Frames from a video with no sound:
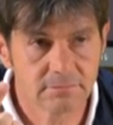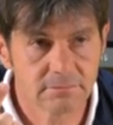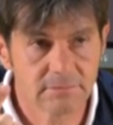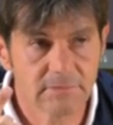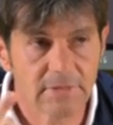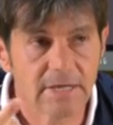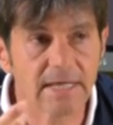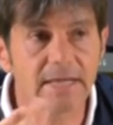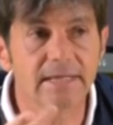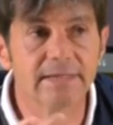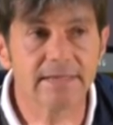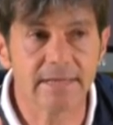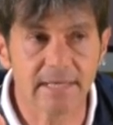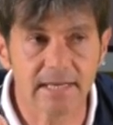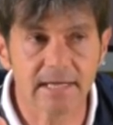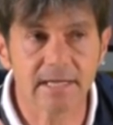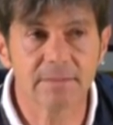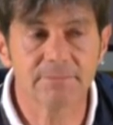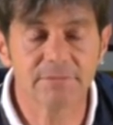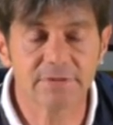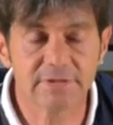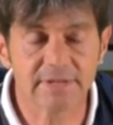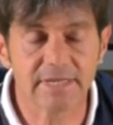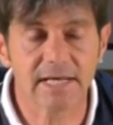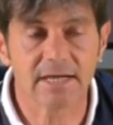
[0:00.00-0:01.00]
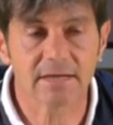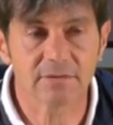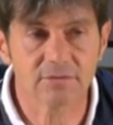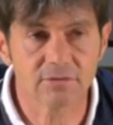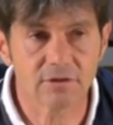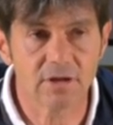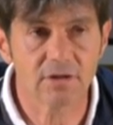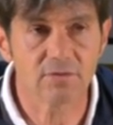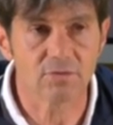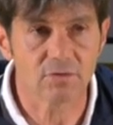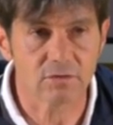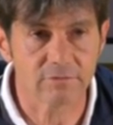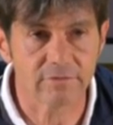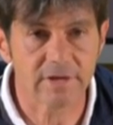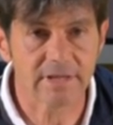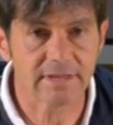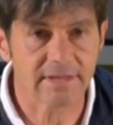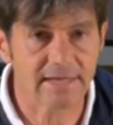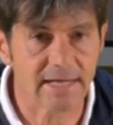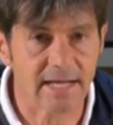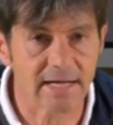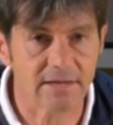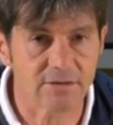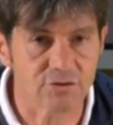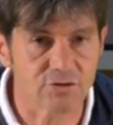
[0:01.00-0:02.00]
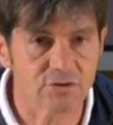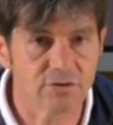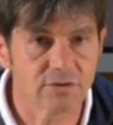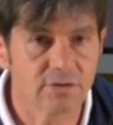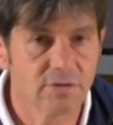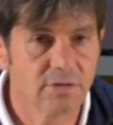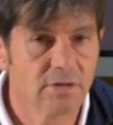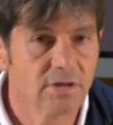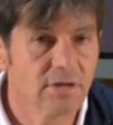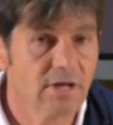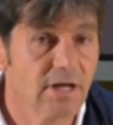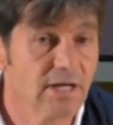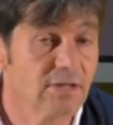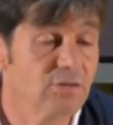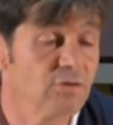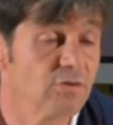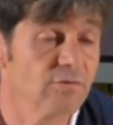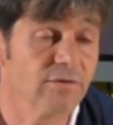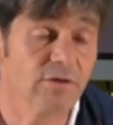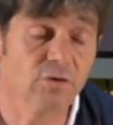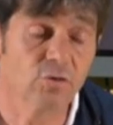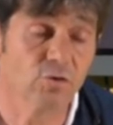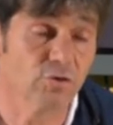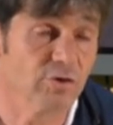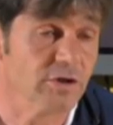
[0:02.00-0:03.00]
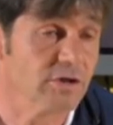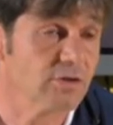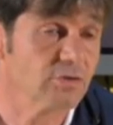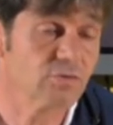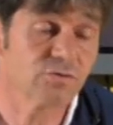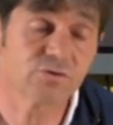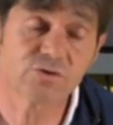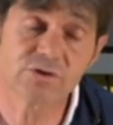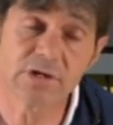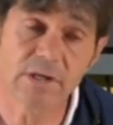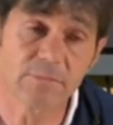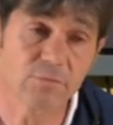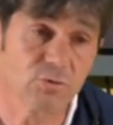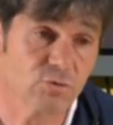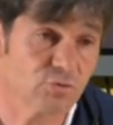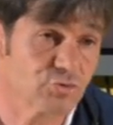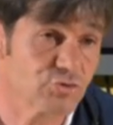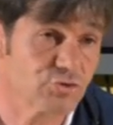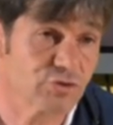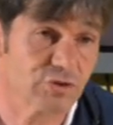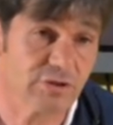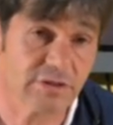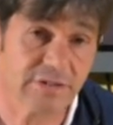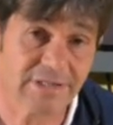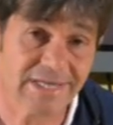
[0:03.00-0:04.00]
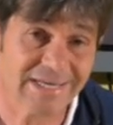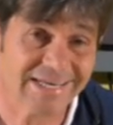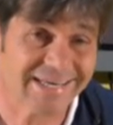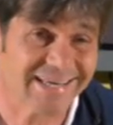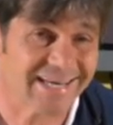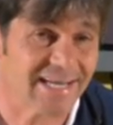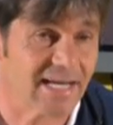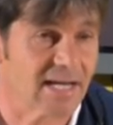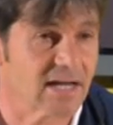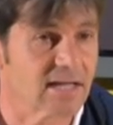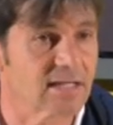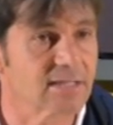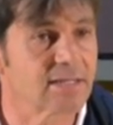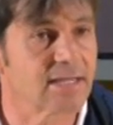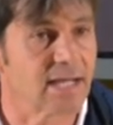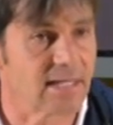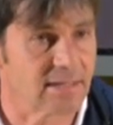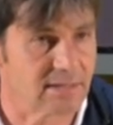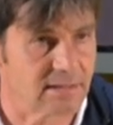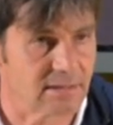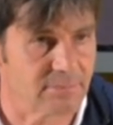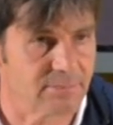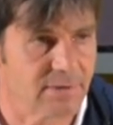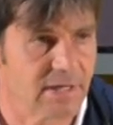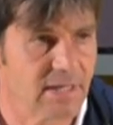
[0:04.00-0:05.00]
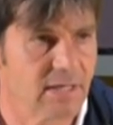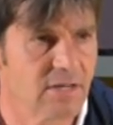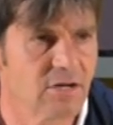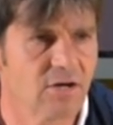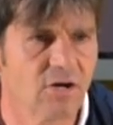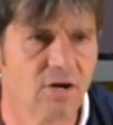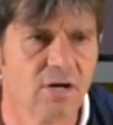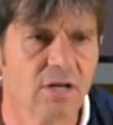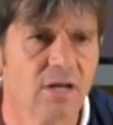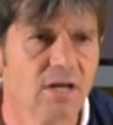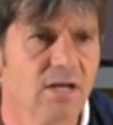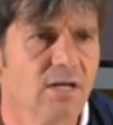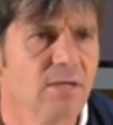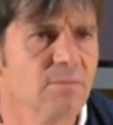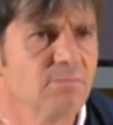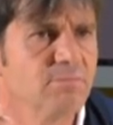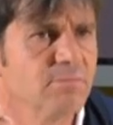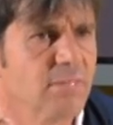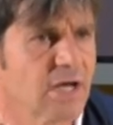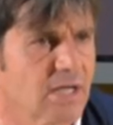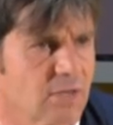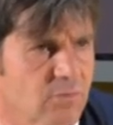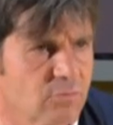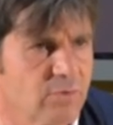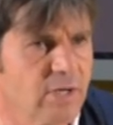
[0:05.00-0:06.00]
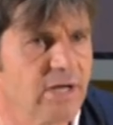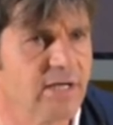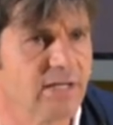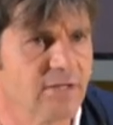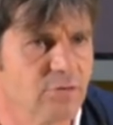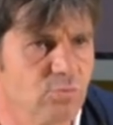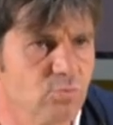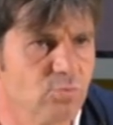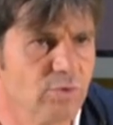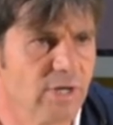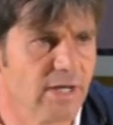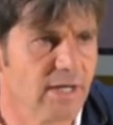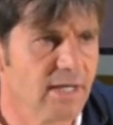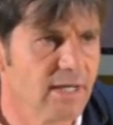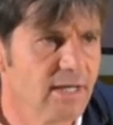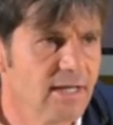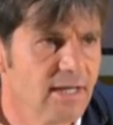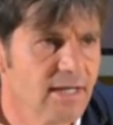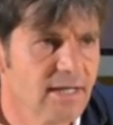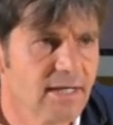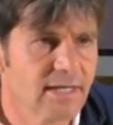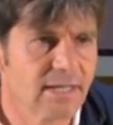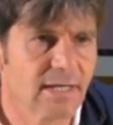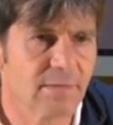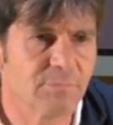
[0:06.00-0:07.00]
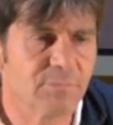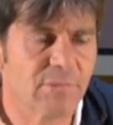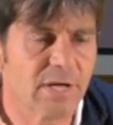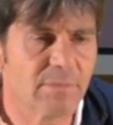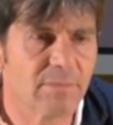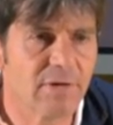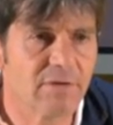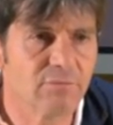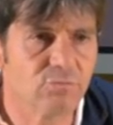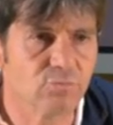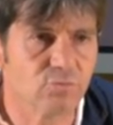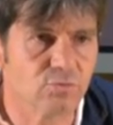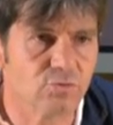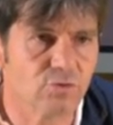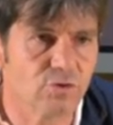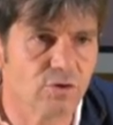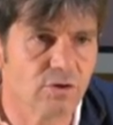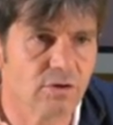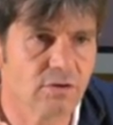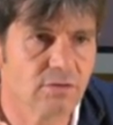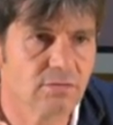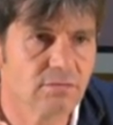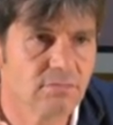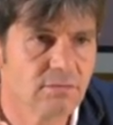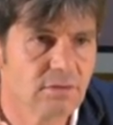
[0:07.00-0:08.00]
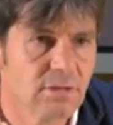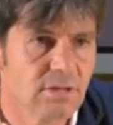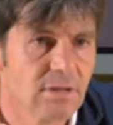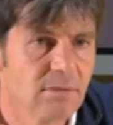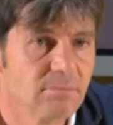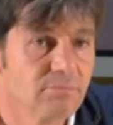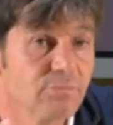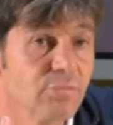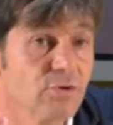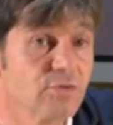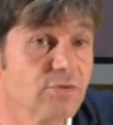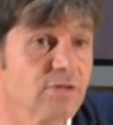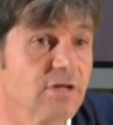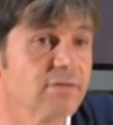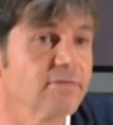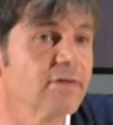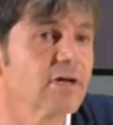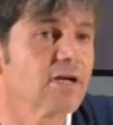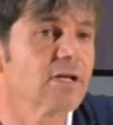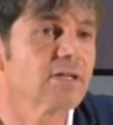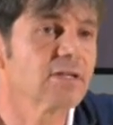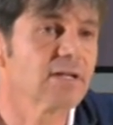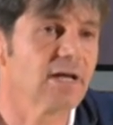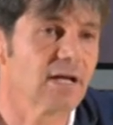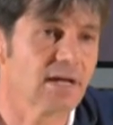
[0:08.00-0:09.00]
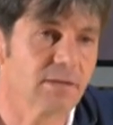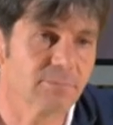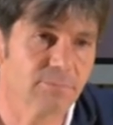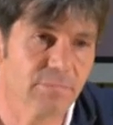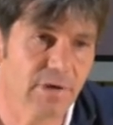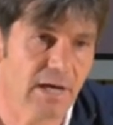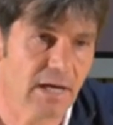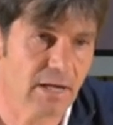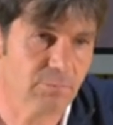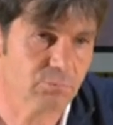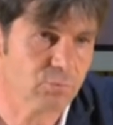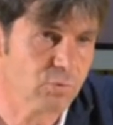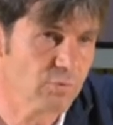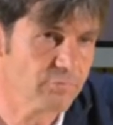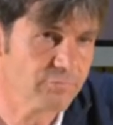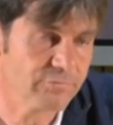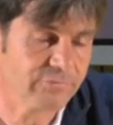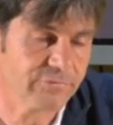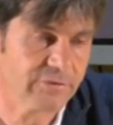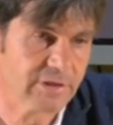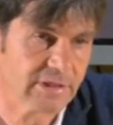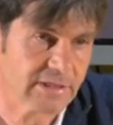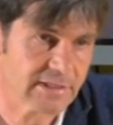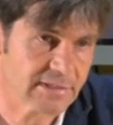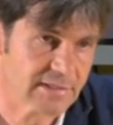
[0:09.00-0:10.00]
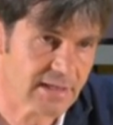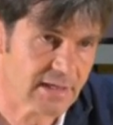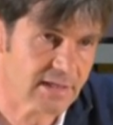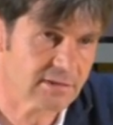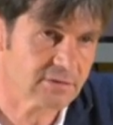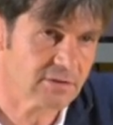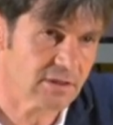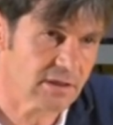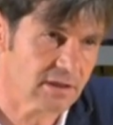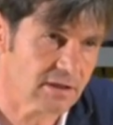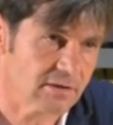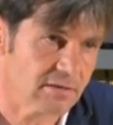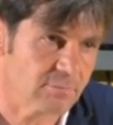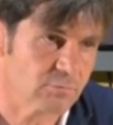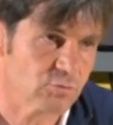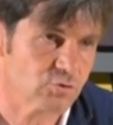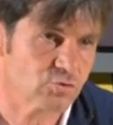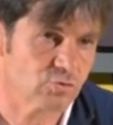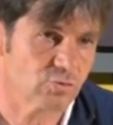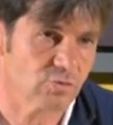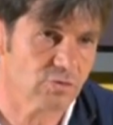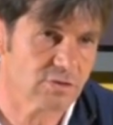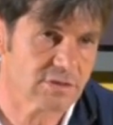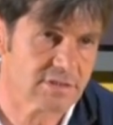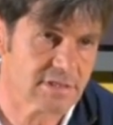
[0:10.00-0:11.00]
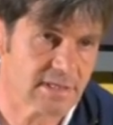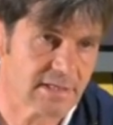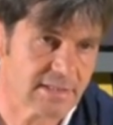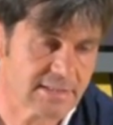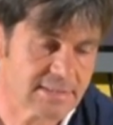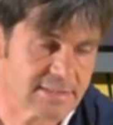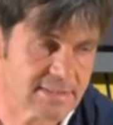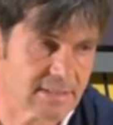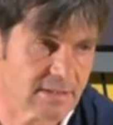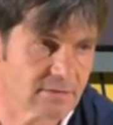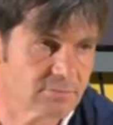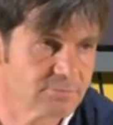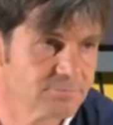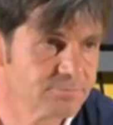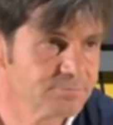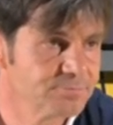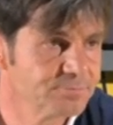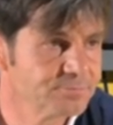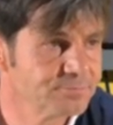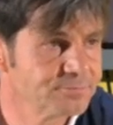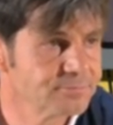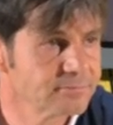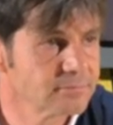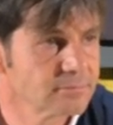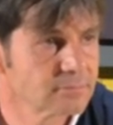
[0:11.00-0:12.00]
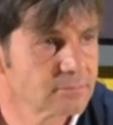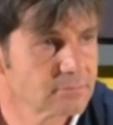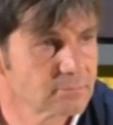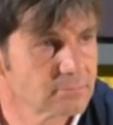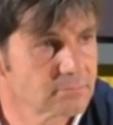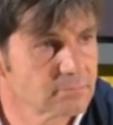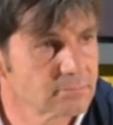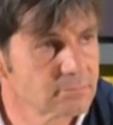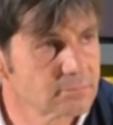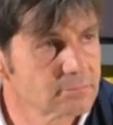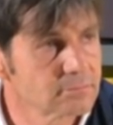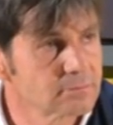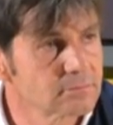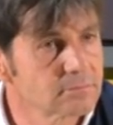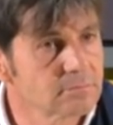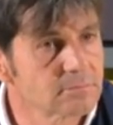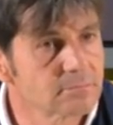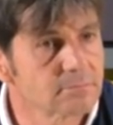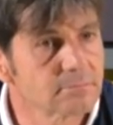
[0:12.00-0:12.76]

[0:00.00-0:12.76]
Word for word: che gli è capitato al loro vantaggio e dove noi non siamo riusciti a creare tante palle gol, ma quelle due che abbiamo avuto potevano andare a buon fine, tra l'altro eravamo sullo 0-0. Che tipo di